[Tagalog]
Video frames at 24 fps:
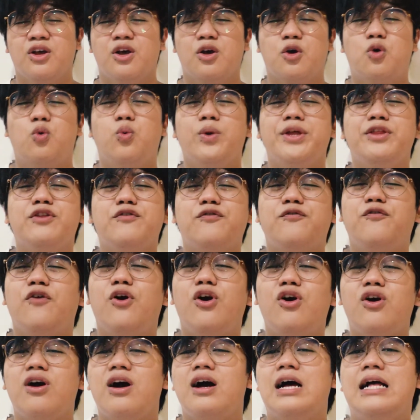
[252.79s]
I mean the
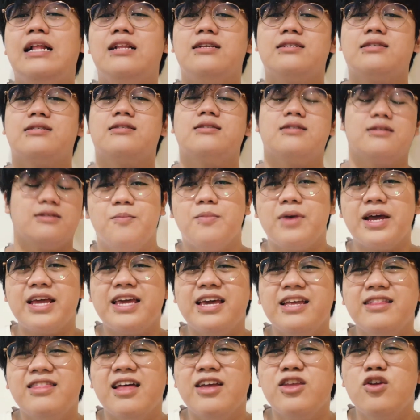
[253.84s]
vocals.
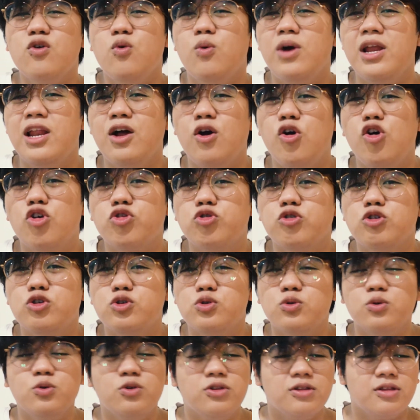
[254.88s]
Makikita nyo walang
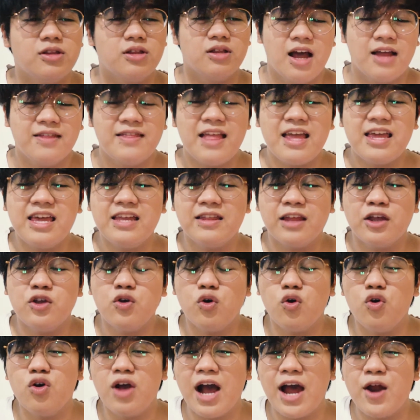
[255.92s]
autotune. Nakikita nyo
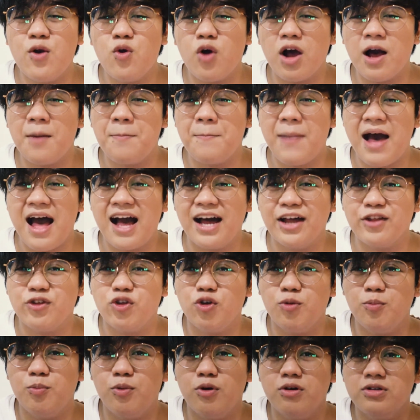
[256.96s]
kung gano'ng kapangit
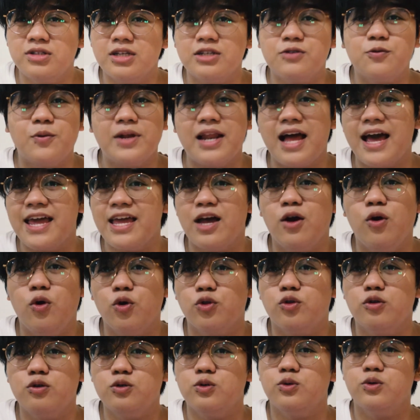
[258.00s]
yung boses, wala yung
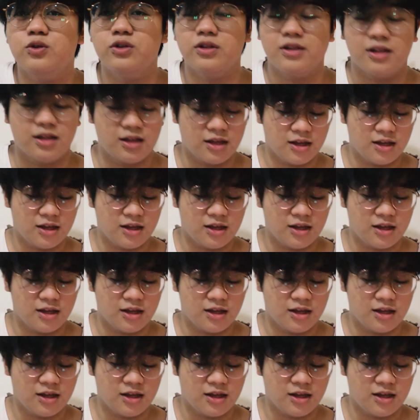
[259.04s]
auto-tune.